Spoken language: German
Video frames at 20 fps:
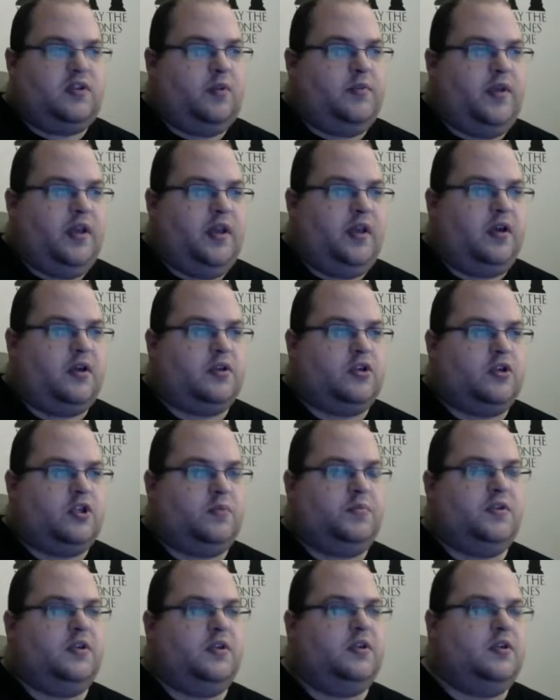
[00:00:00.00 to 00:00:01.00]
Dame E8
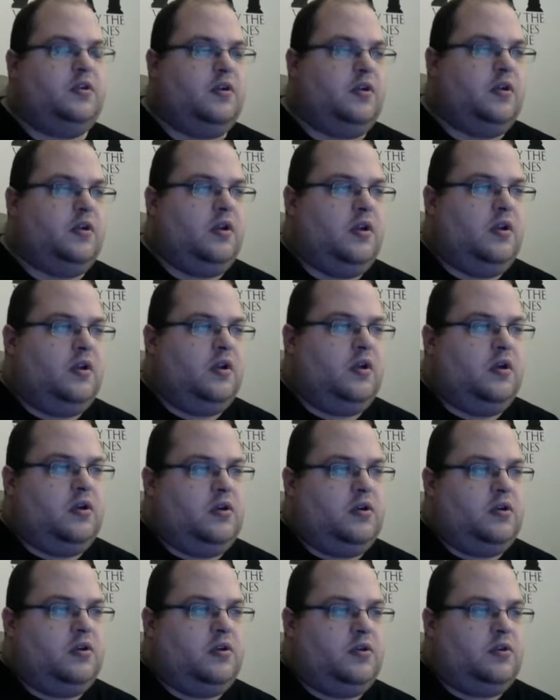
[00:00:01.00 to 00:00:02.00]
spielen.
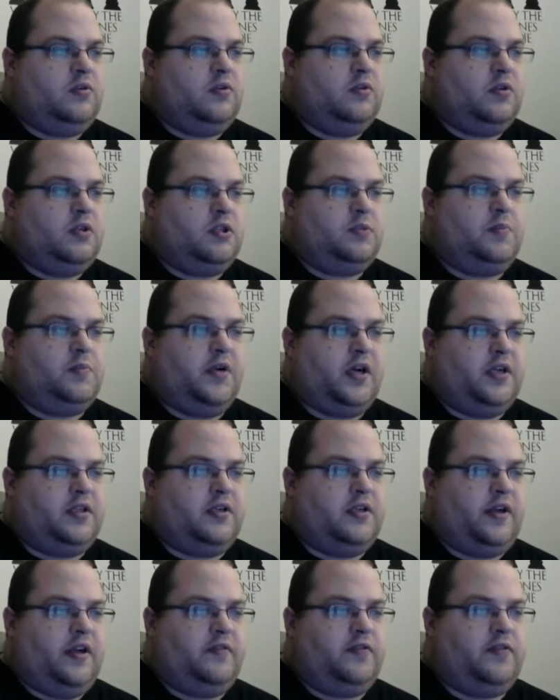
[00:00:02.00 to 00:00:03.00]
Und das
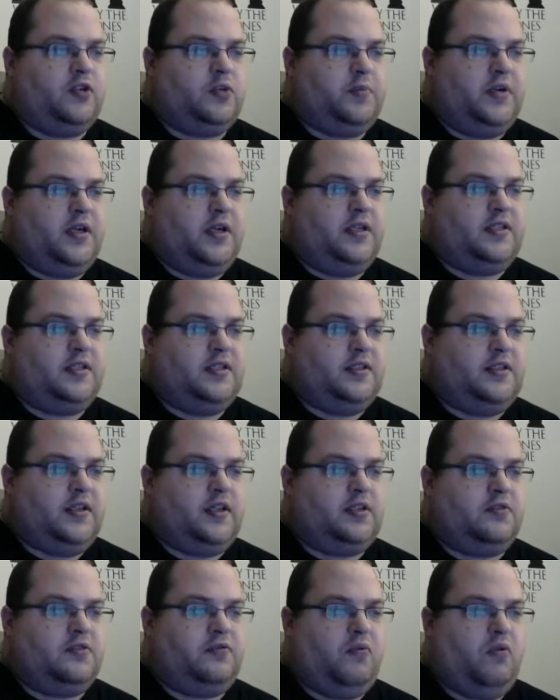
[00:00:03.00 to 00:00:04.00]
bereitet einfach Springer
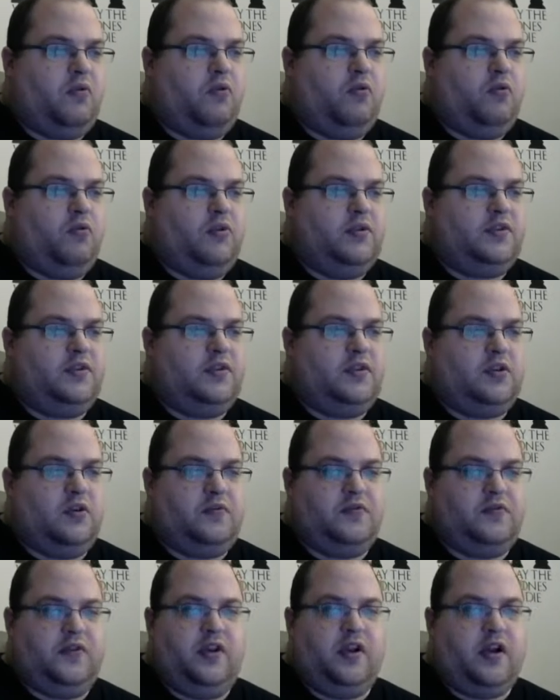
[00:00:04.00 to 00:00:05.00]
C6 vor, ohne sich
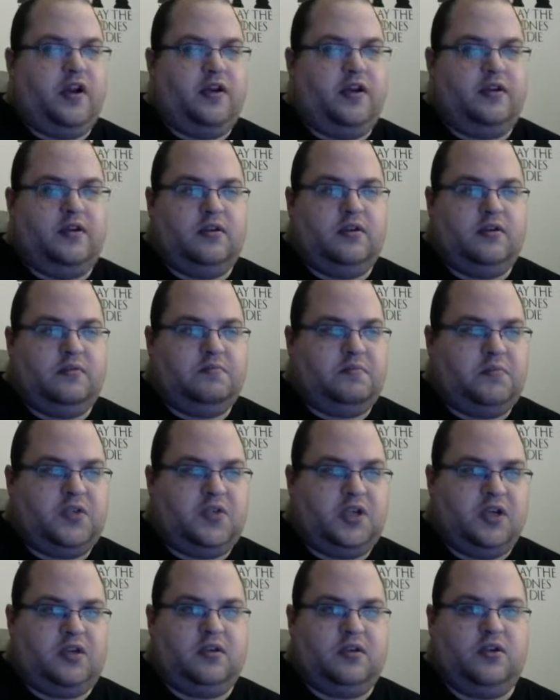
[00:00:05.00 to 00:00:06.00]
auf irgendeine
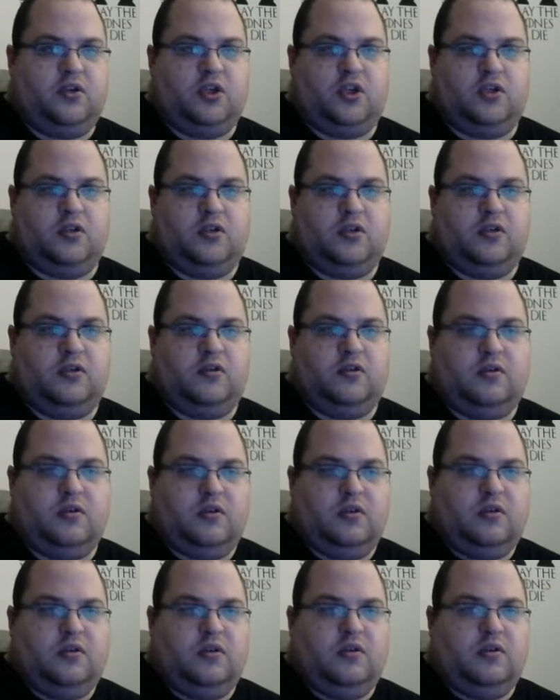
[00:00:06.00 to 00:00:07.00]
taktische
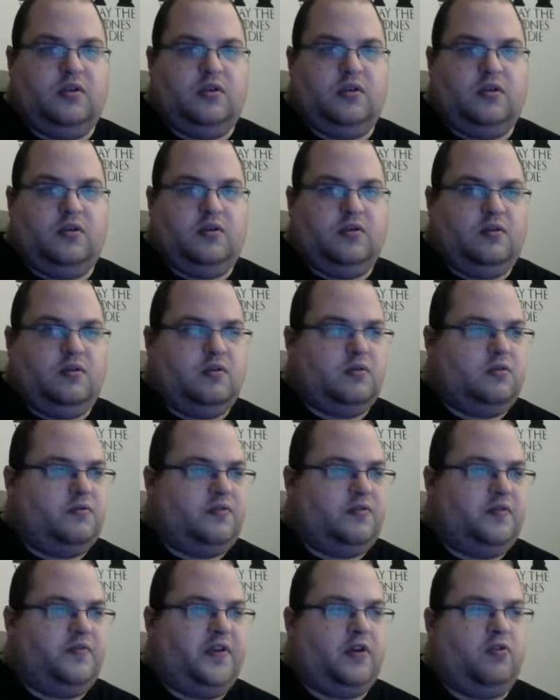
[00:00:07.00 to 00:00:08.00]
äh,
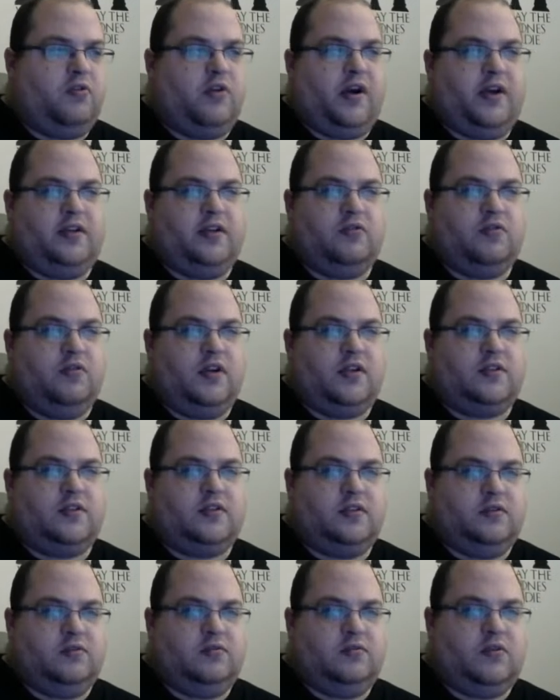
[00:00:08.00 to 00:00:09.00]
Verwicklung
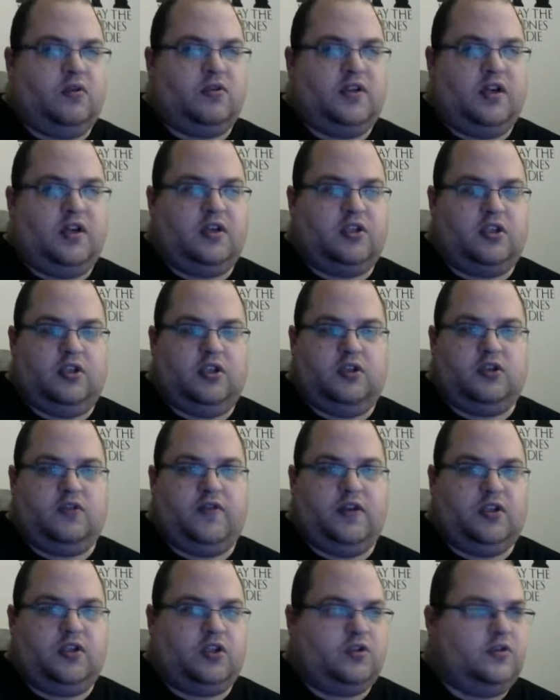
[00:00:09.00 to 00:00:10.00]
einzulassen und auch da steht
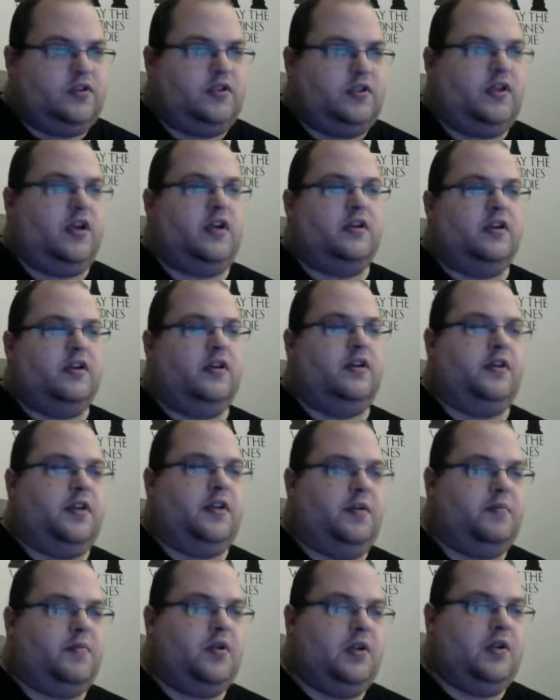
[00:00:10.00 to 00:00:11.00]
Schwarz schon sehr
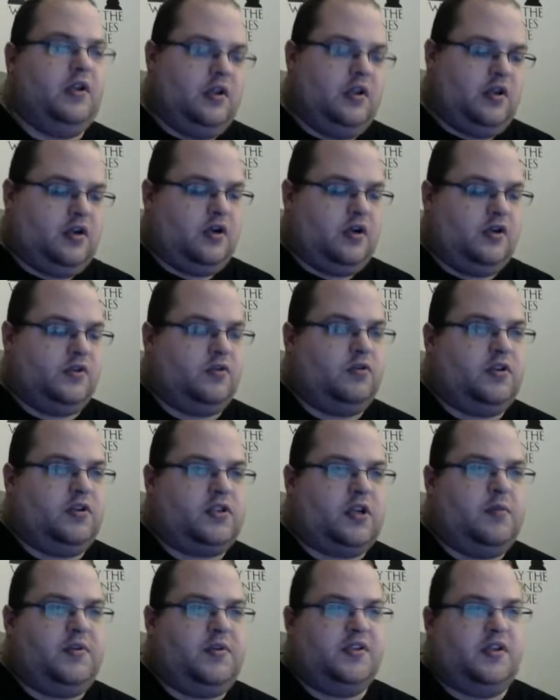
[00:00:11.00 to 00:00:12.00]
angenehm. Also das
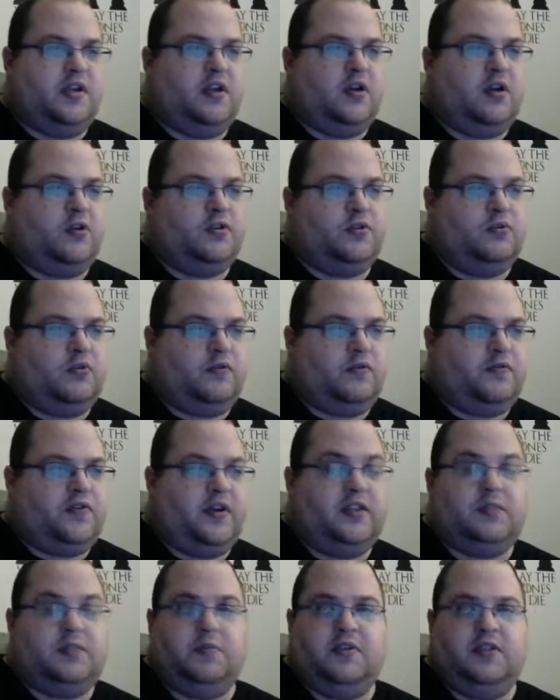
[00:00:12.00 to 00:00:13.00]
kann man sich dann aussuchen,
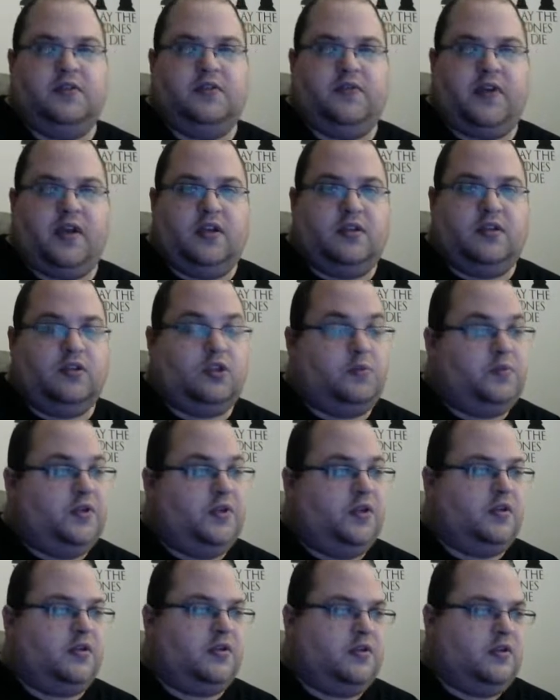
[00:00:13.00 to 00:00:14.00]
falls man diese Variante
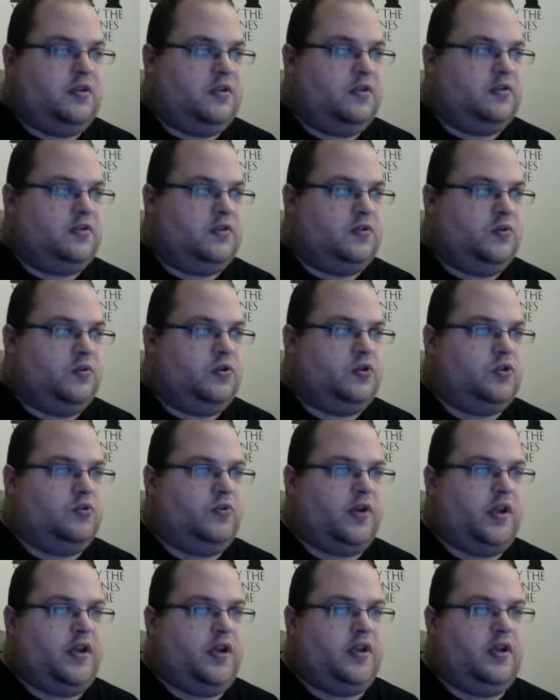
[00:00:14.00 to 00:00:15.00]
spielt, äh, so zu
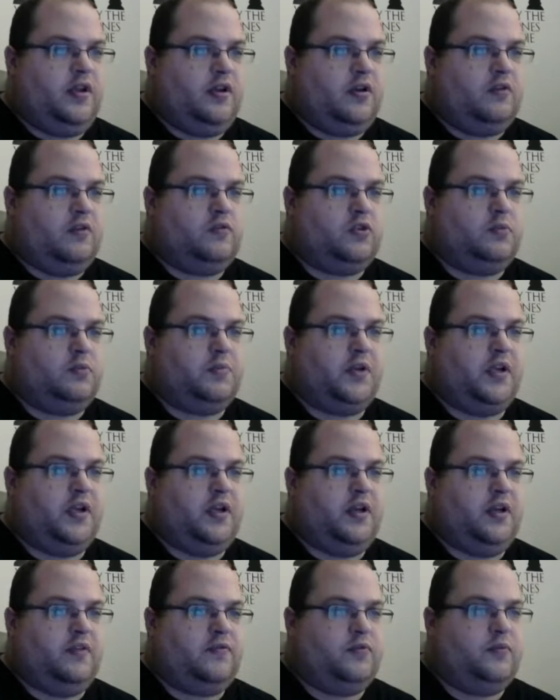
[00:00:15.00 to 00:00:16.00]
reagieren auf Springer
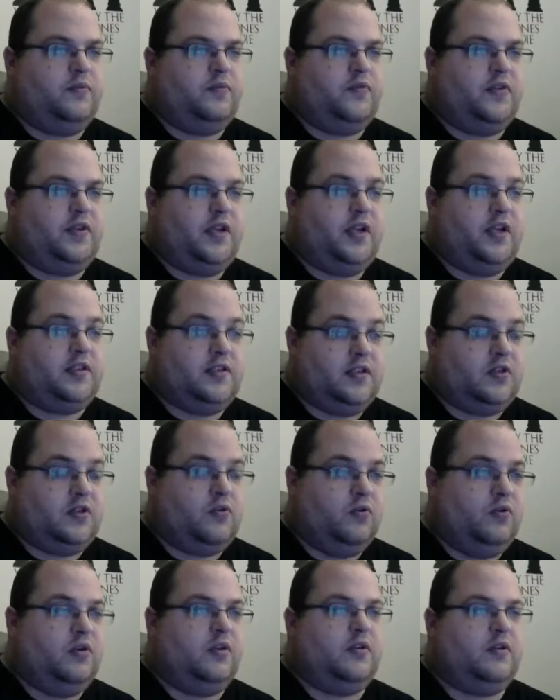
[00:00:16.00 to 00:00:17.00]
E5 in der
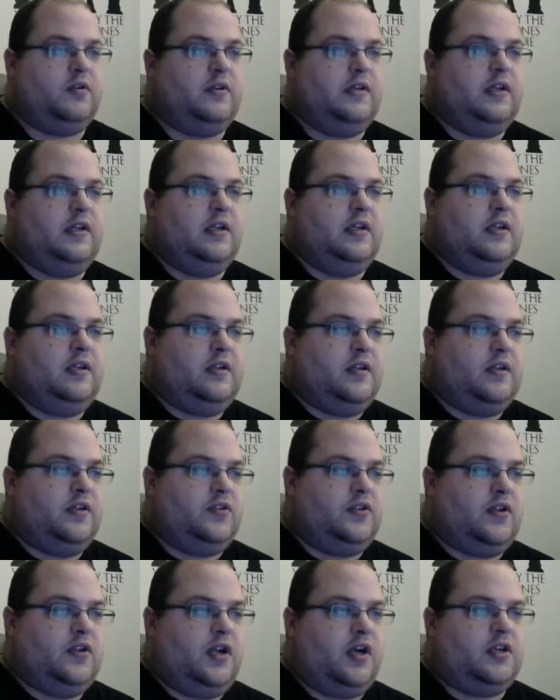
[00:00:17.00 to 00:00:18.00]
Sekunde.
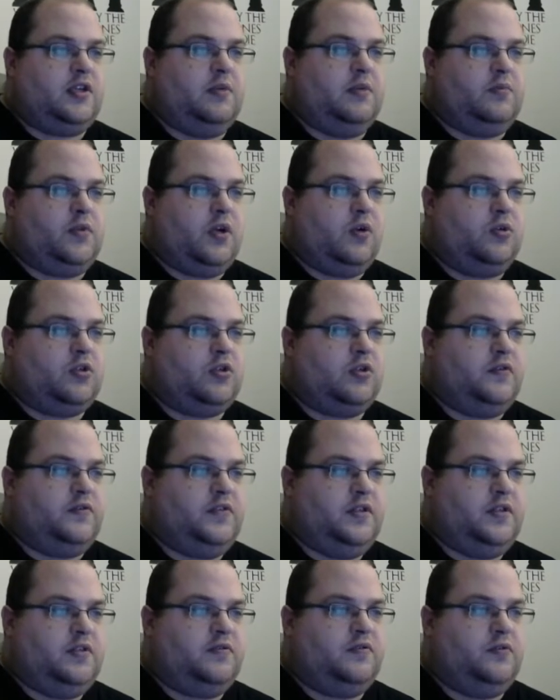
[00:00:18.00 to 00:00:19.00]
Also nach dem Tausch auf
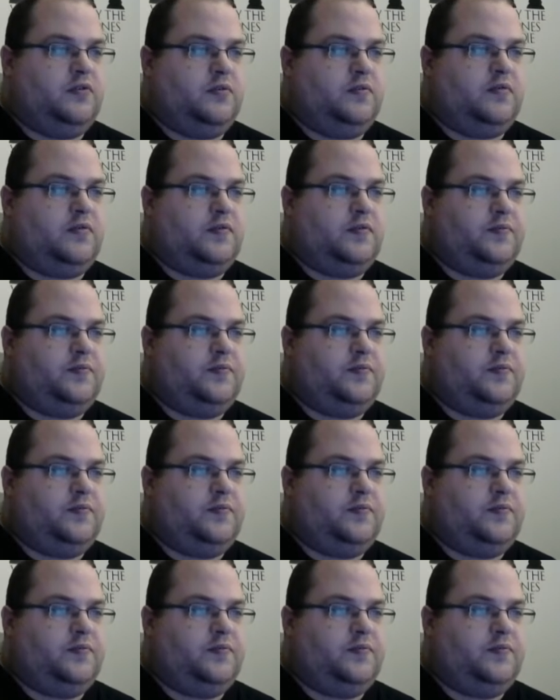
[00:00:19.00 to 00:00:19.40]
D5.